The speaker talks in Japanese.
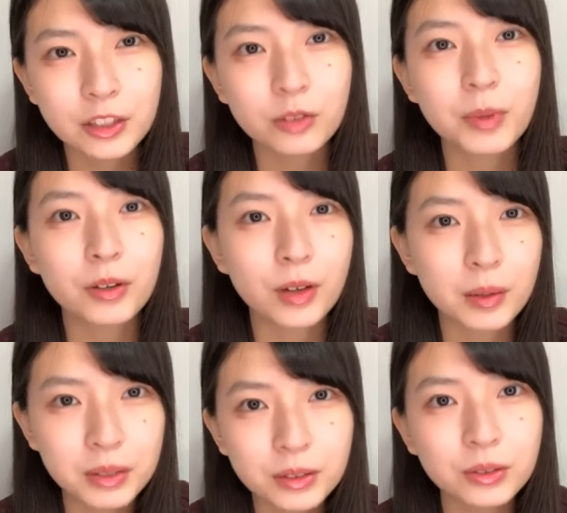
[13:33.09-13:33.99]
日の目を
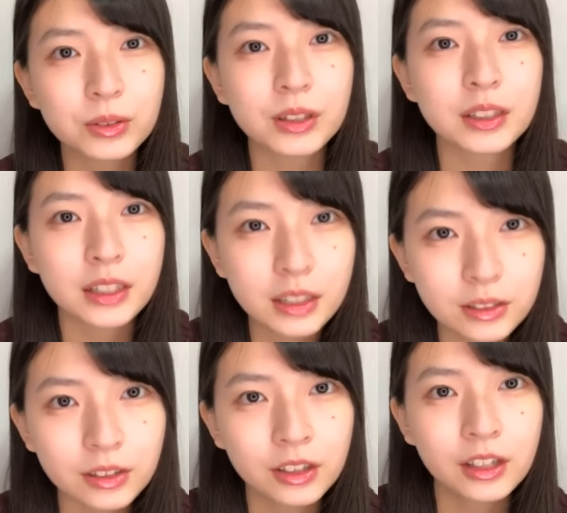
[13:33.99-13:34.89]
浴びることができ
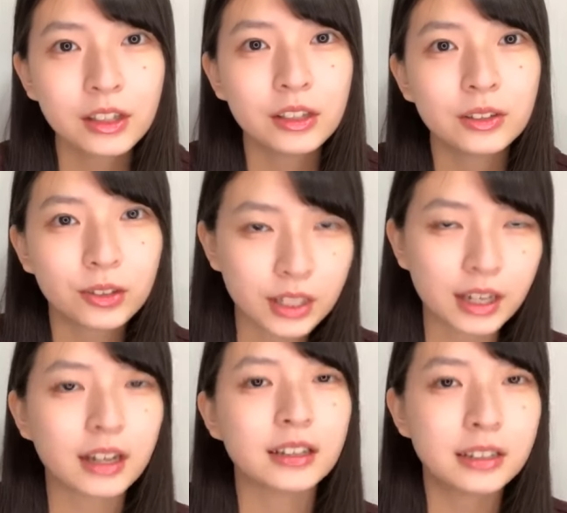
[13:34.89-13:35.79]
る
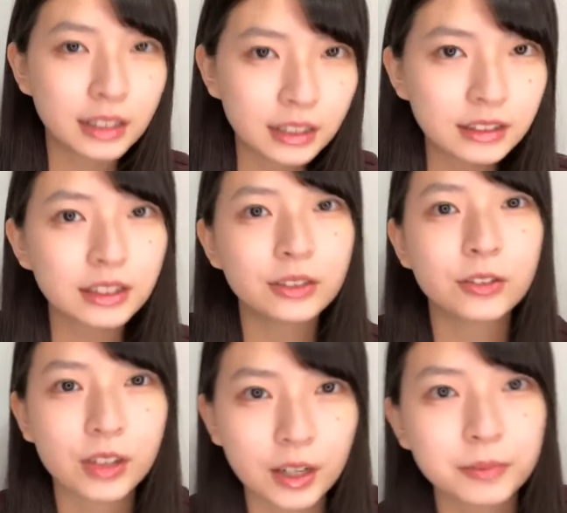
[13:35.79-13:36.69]
時が来たっていう
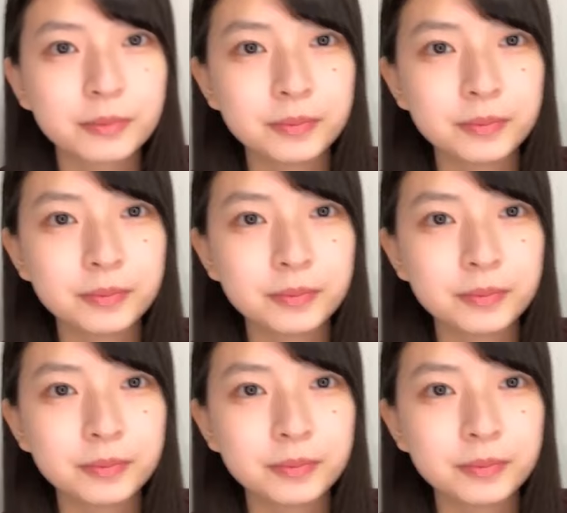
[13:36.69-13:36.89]
のが